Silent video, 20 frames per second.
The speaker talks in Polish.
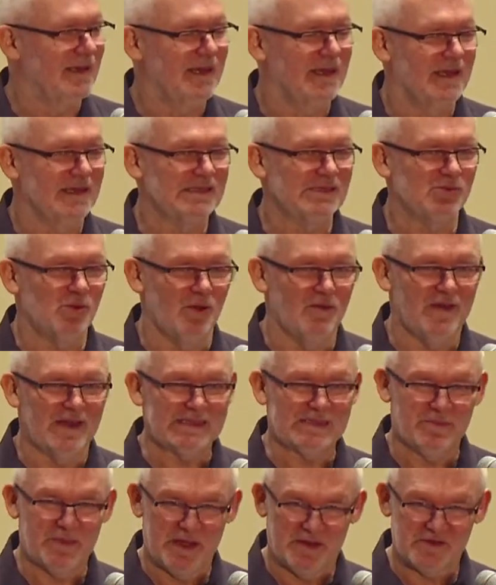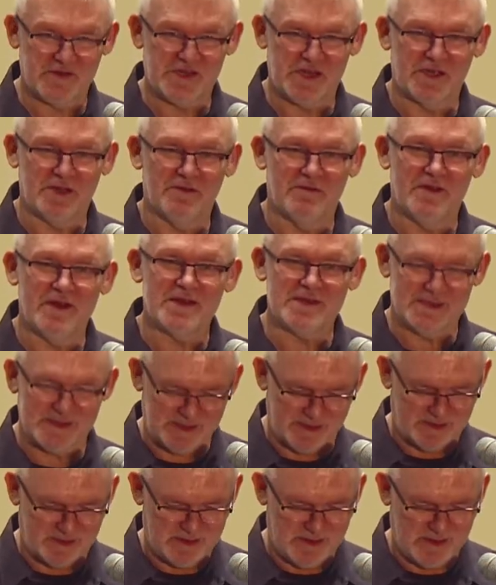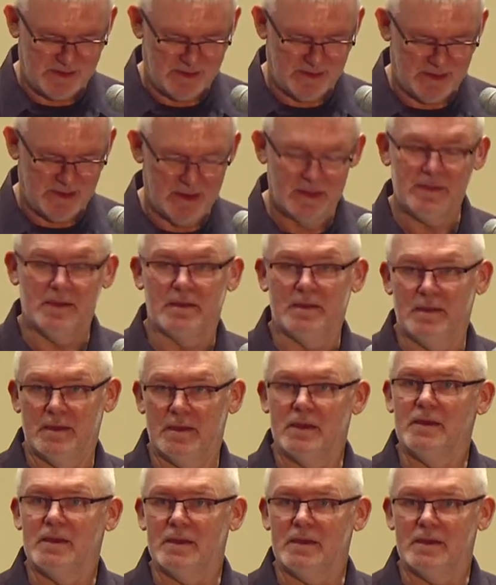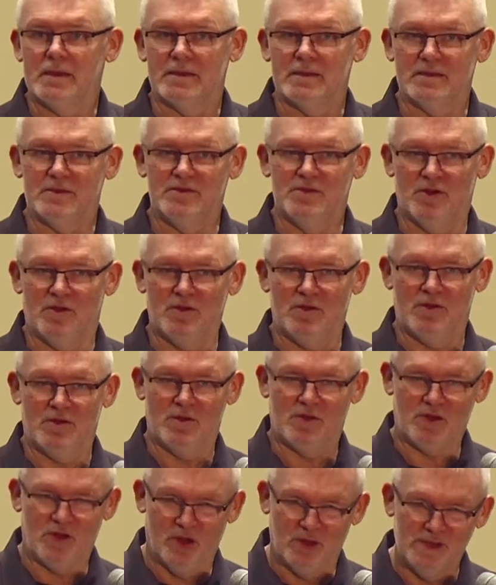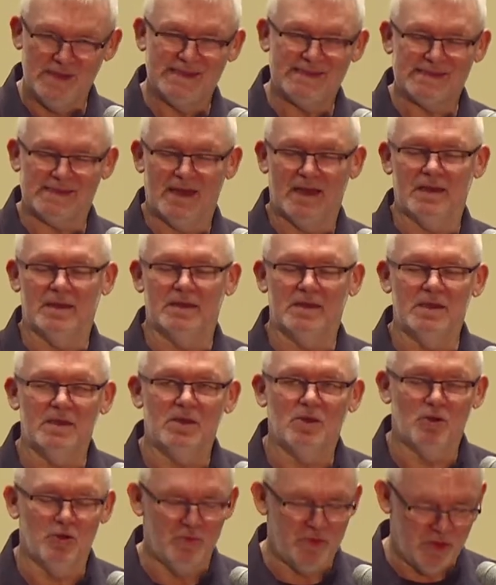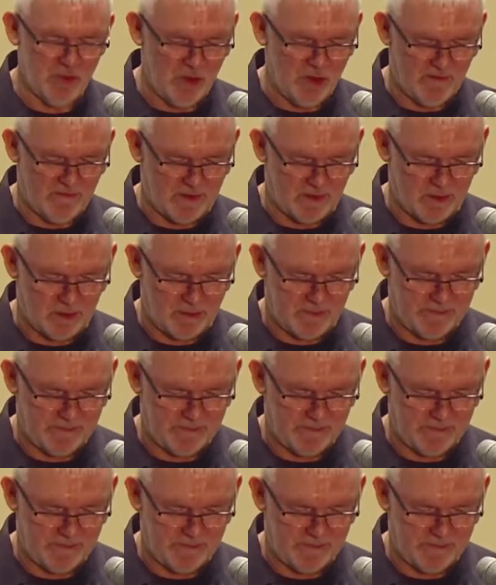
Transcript: Słowa z pierwszego wersu. Do końca ich umiłował.